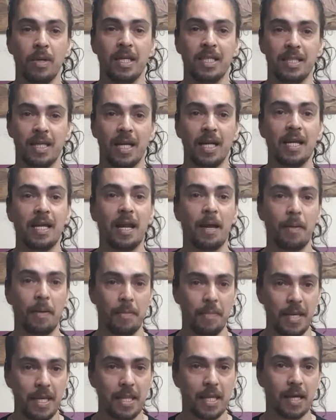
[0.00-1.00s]
echarle la
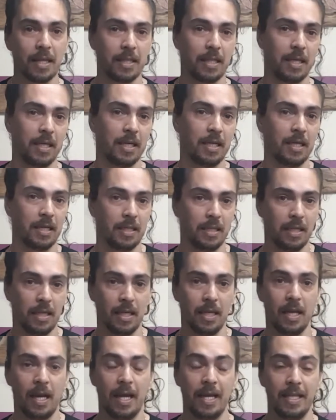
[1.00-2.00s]
bebida
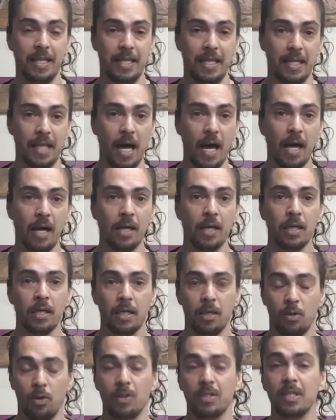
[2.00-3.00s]
de, la entidad,
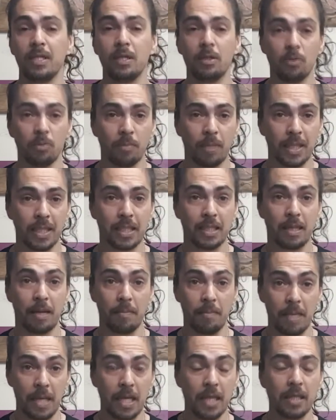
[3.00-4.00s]
lo hacen en Umbanda
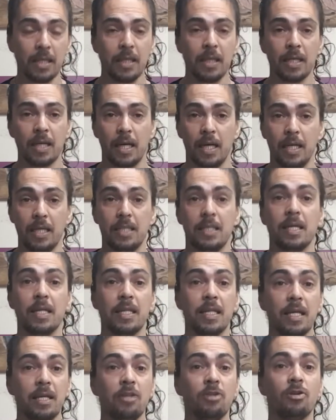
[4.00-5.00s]
también, que le
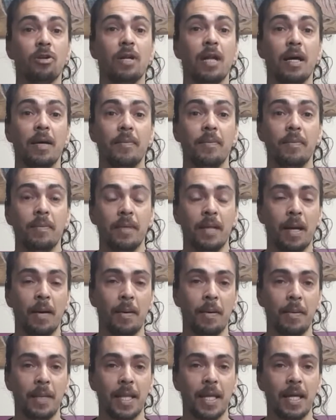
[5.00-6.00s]
echan dentro la, la
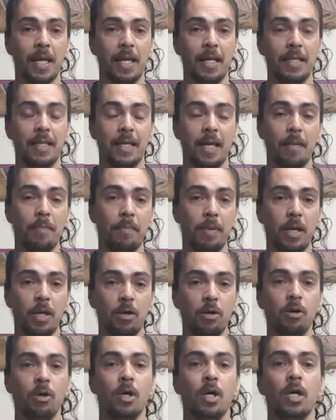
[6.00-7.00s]
bebida de la entidad,
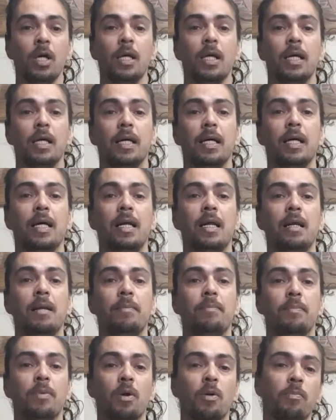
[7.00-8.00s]
pero
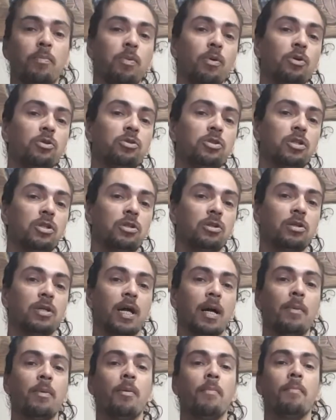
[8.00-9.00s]
el propósito,
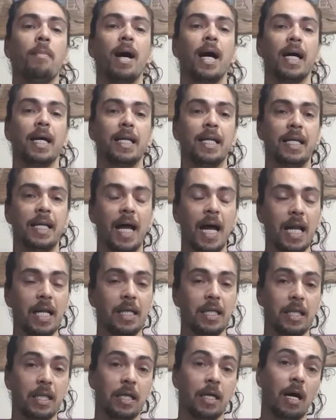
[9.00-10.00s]
digamos, más general
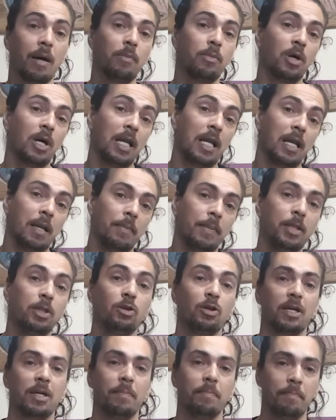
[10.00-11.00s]
y, digamos, el
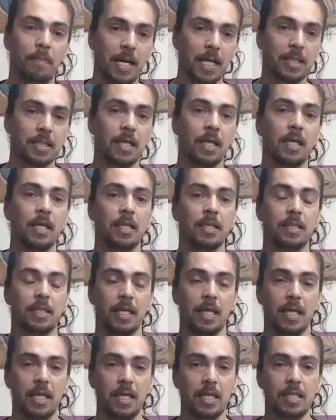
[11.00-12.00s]
elemento que más
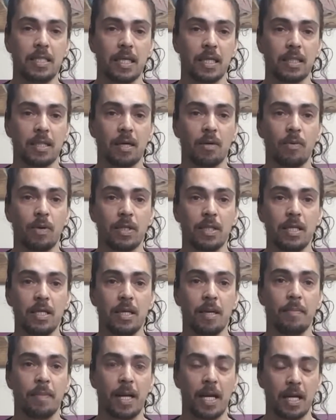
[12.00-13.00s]
se le echa a esta
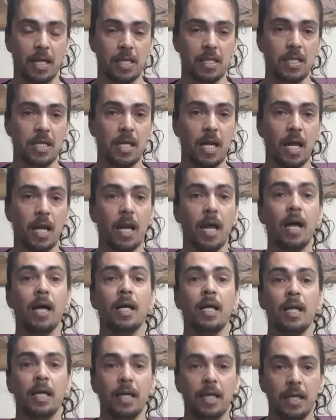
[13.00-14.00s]
cuartilla para rellenarla
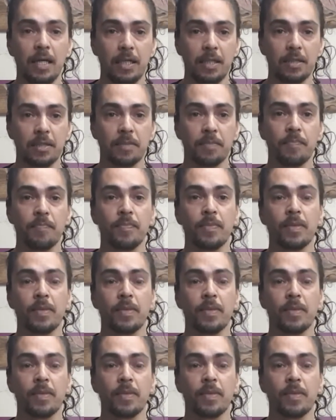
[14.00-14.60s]
es